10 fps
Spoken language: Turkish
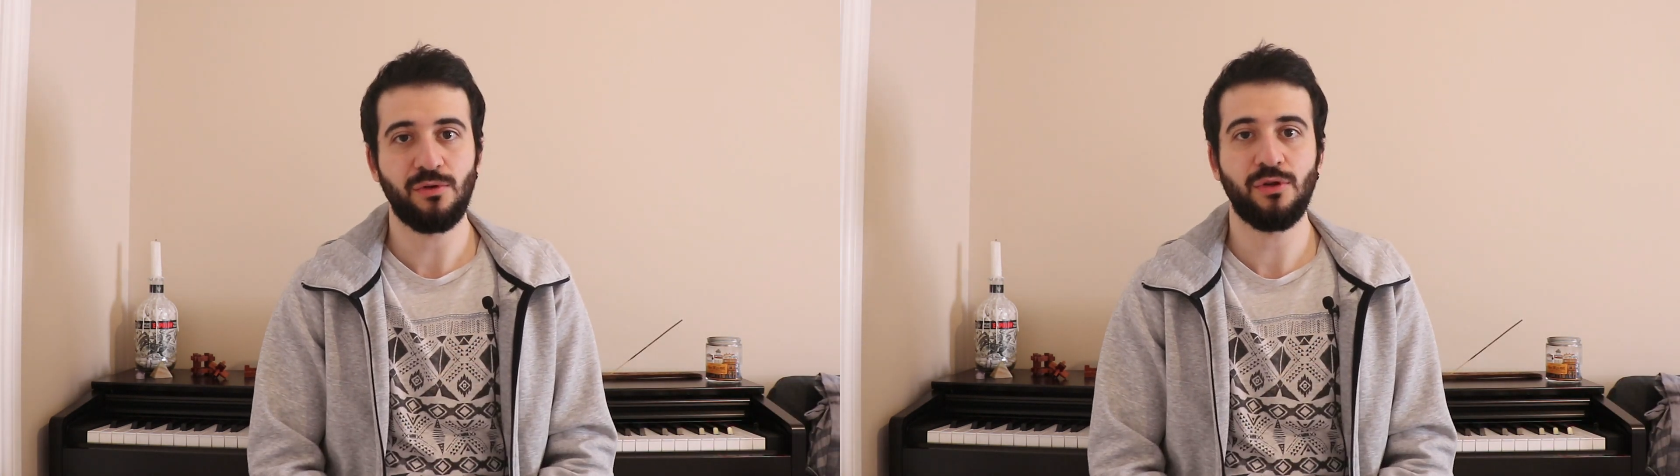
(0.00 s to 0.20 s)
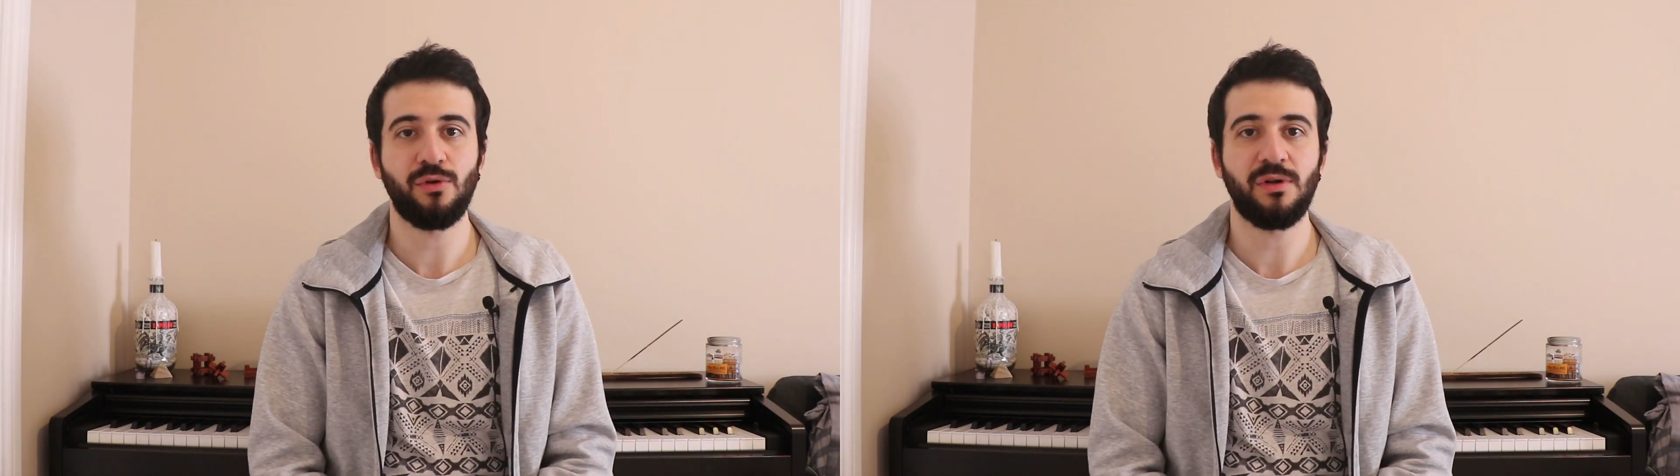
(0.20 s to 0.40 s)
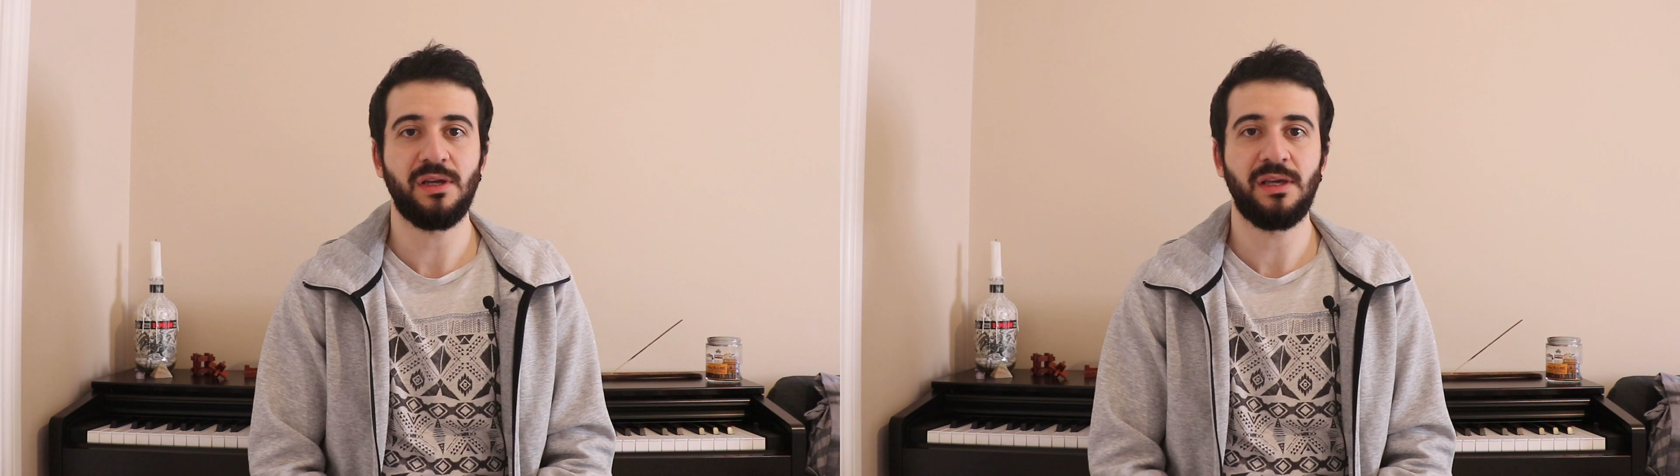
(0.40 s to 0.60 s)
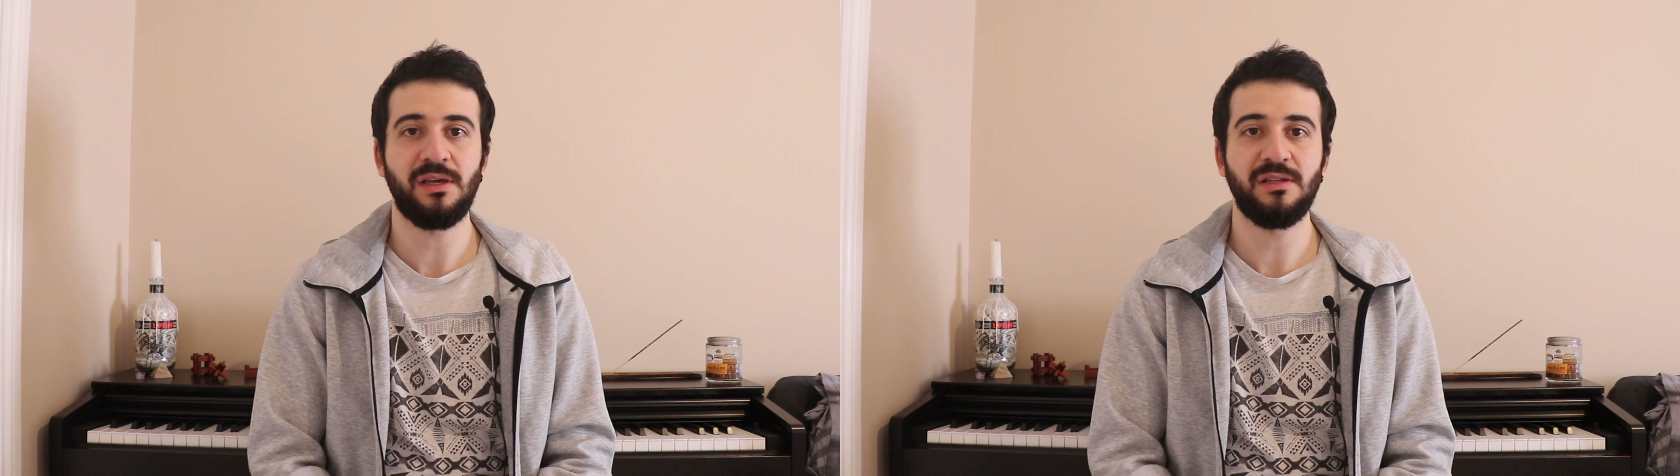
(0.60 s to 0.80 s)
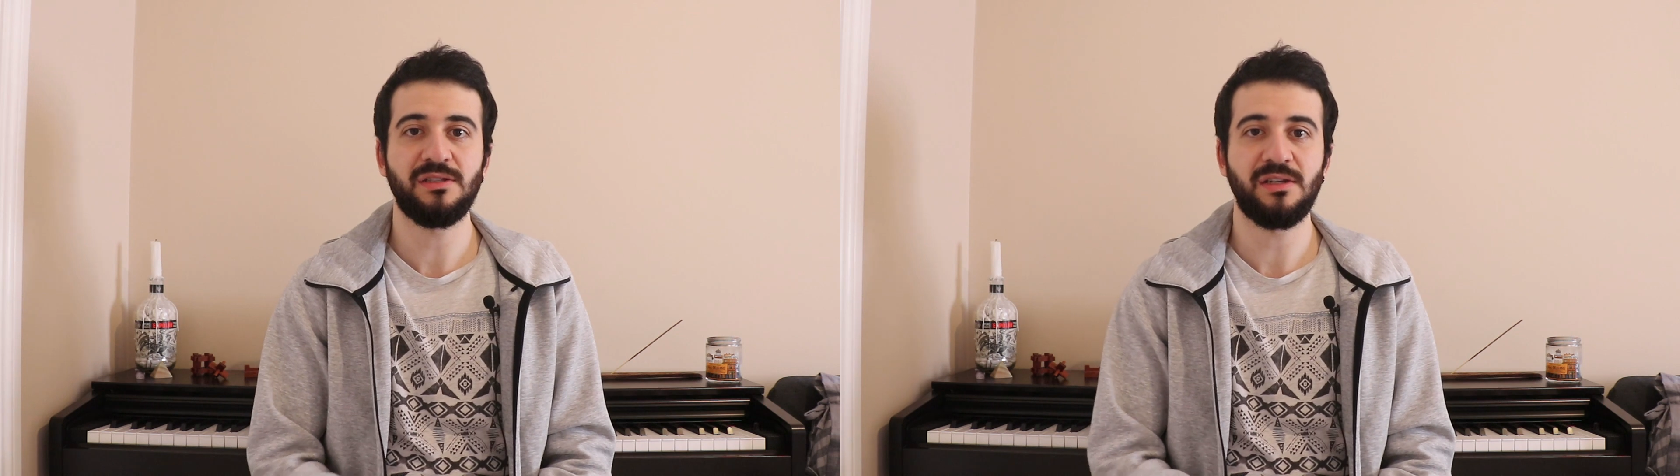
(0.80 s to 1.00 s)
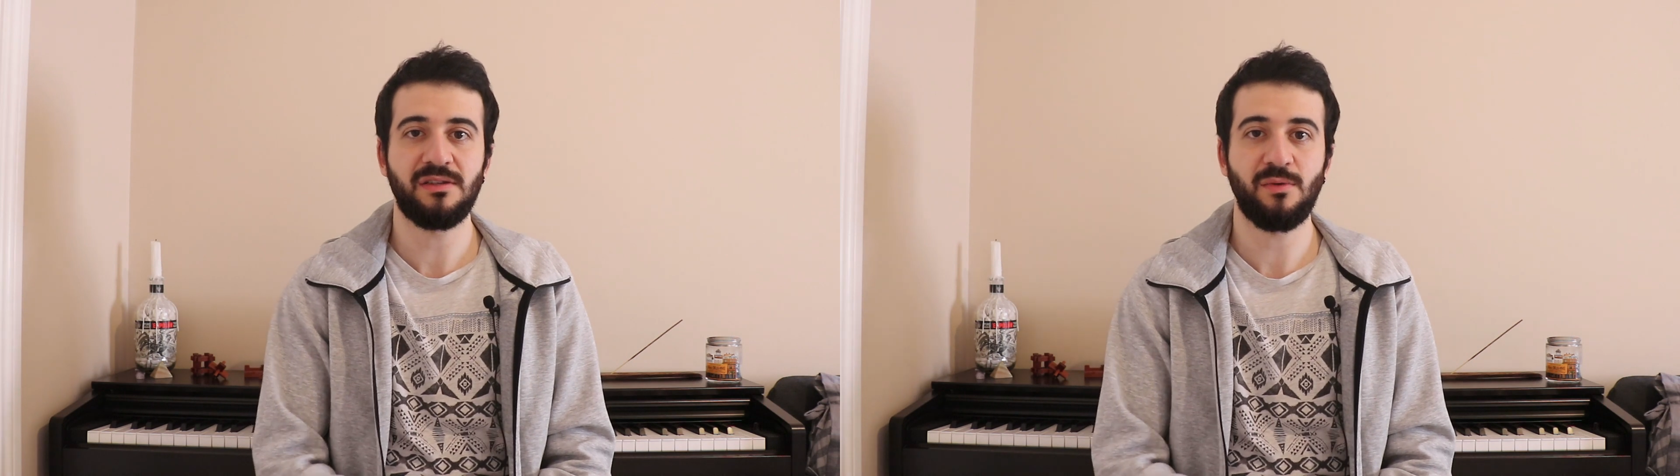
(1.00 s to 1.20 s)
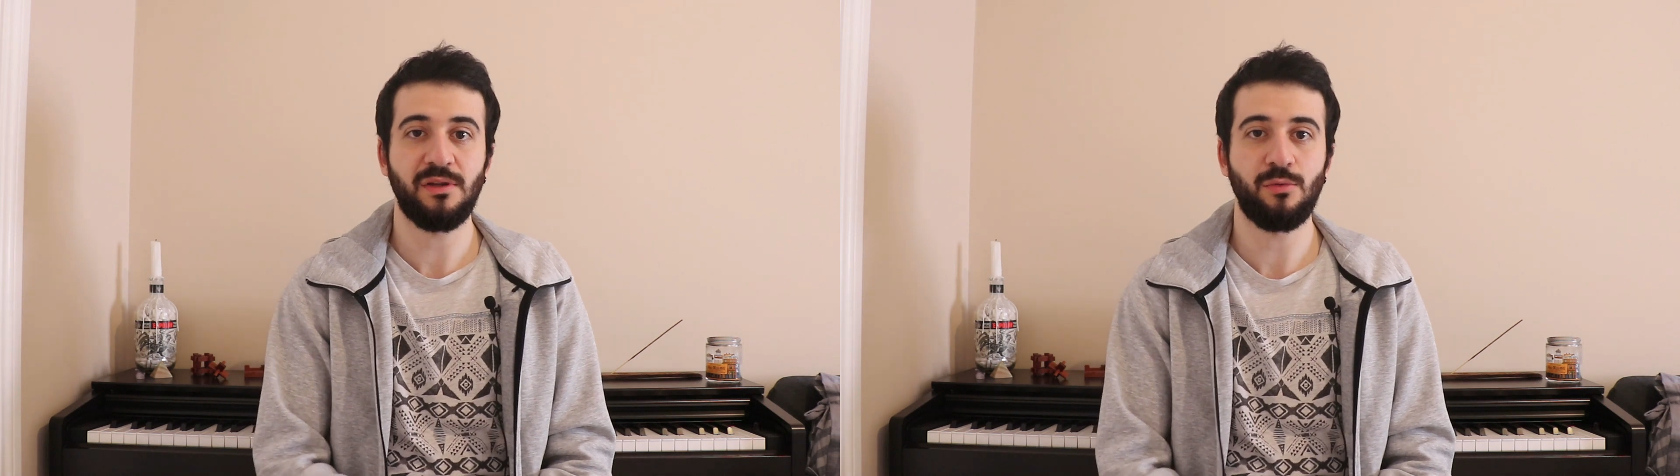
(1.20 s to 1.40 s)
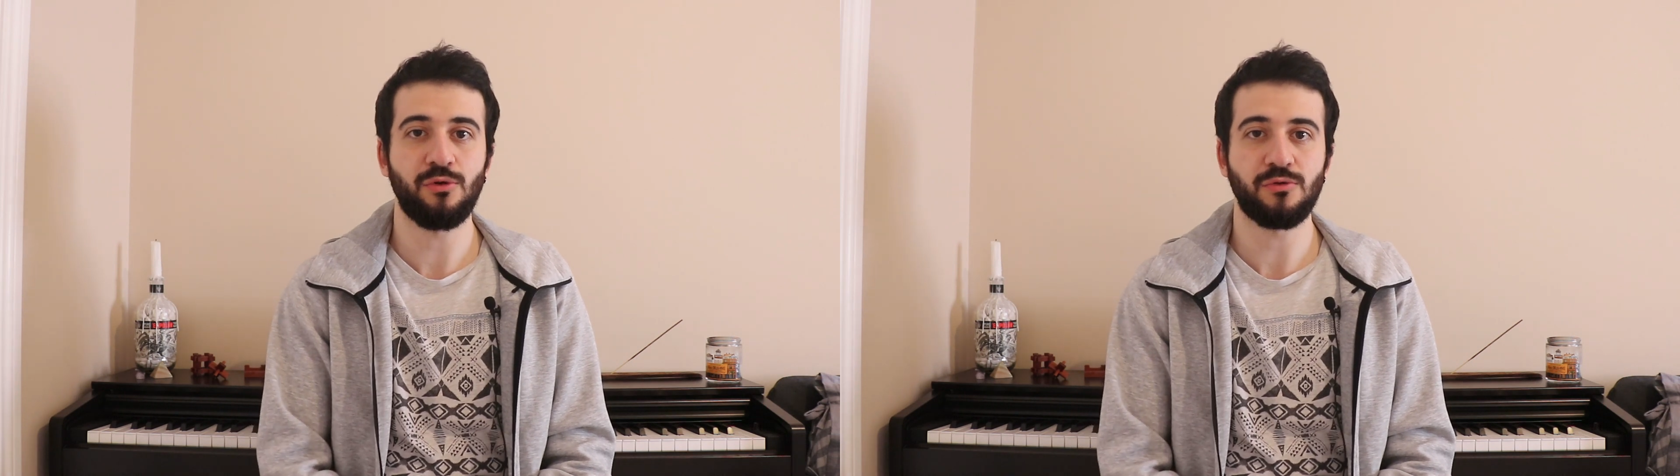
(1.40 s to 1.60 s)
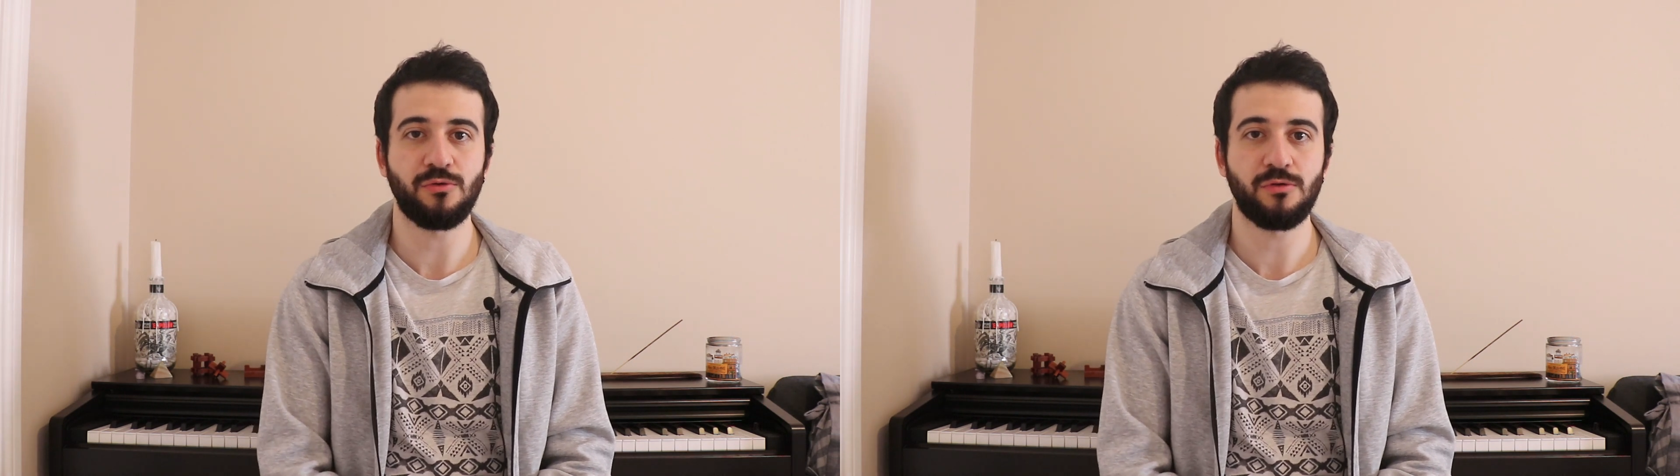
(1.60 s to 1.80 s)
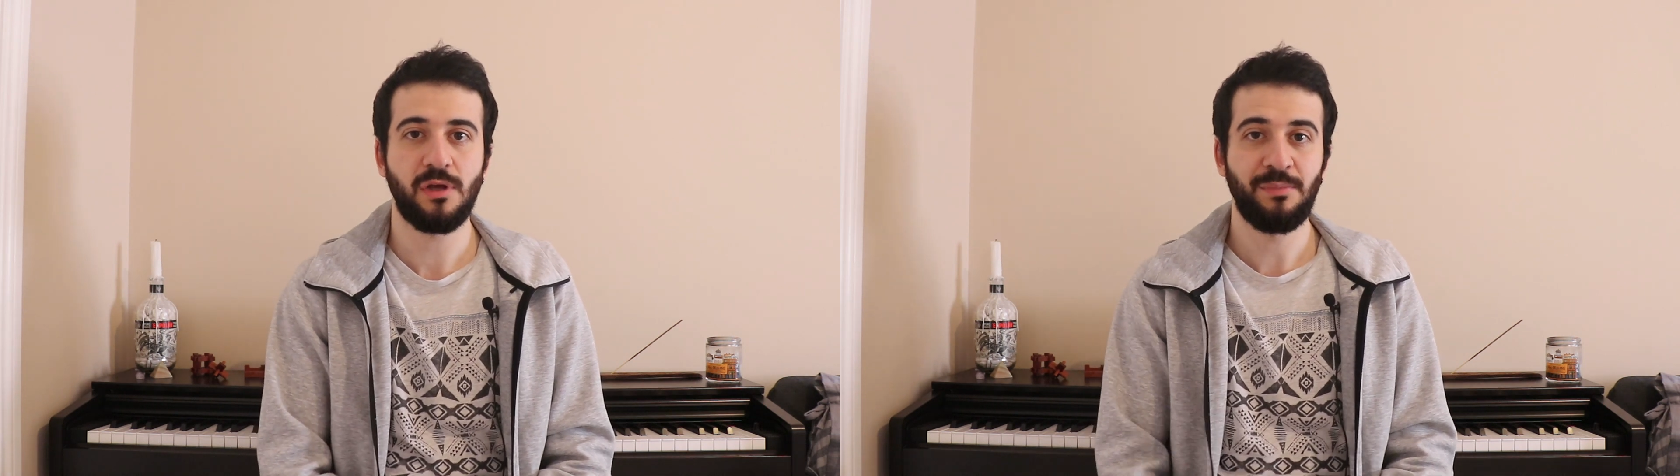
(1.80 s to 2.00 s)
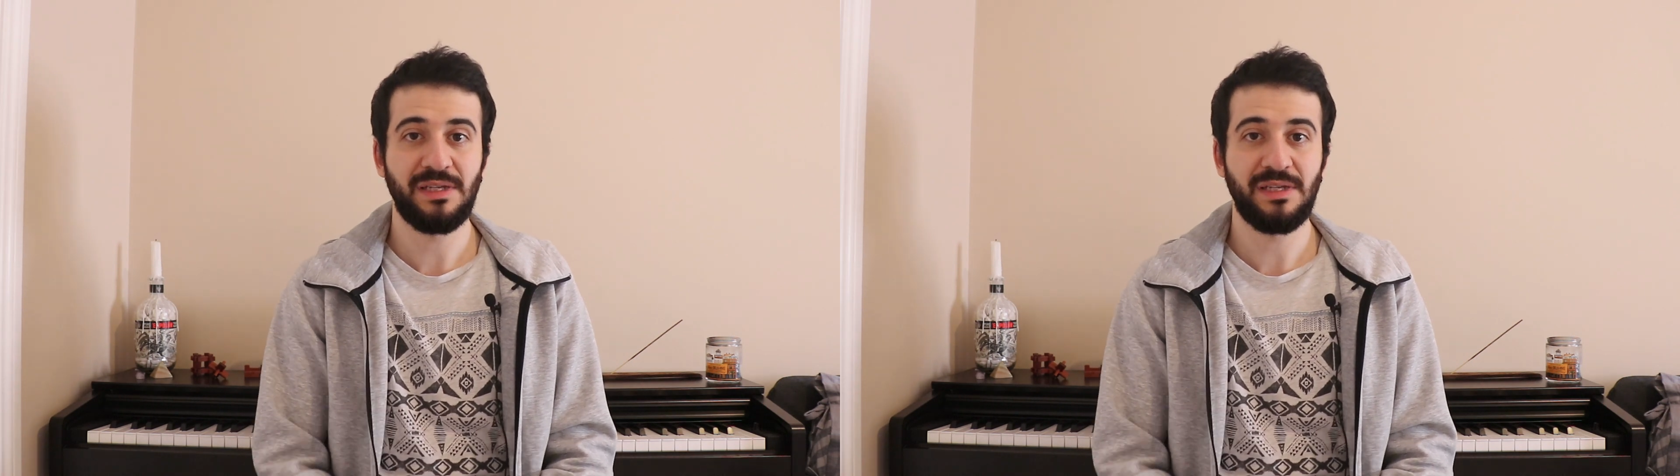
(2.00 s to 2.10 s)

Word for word: ona göre İngilizce eğitim alabiliyorsunuz.